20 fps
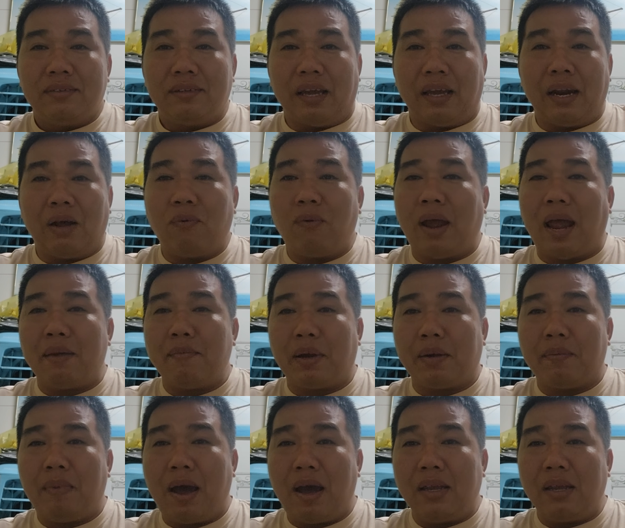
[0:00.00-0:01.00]
tại đâu có ai
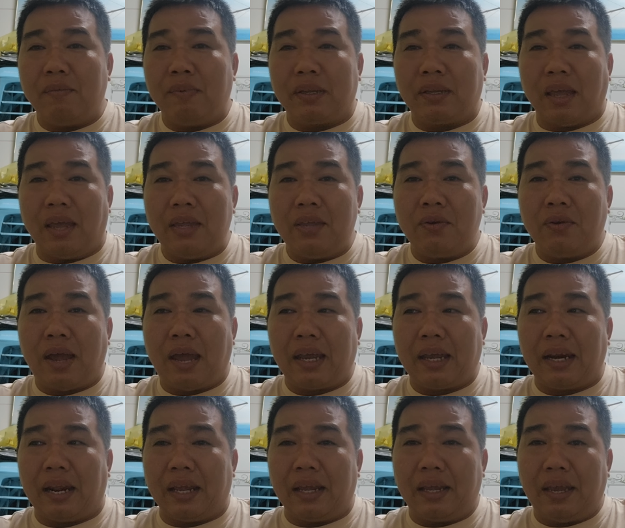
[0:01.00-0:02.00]
mắc mớ gì mà chỉ cho ai
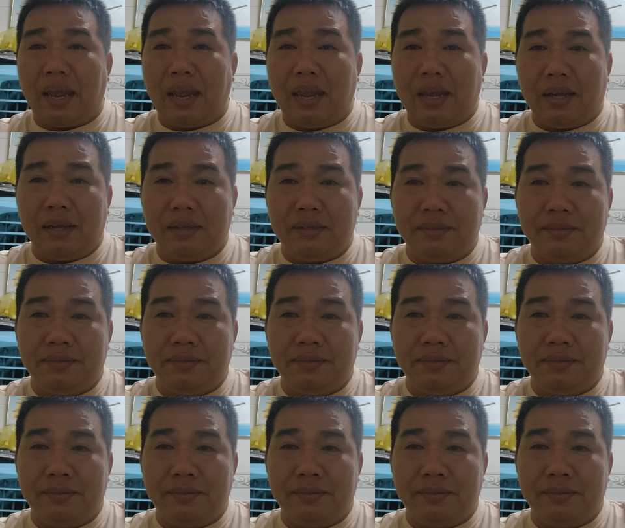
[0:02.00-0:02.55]
cái này cái kia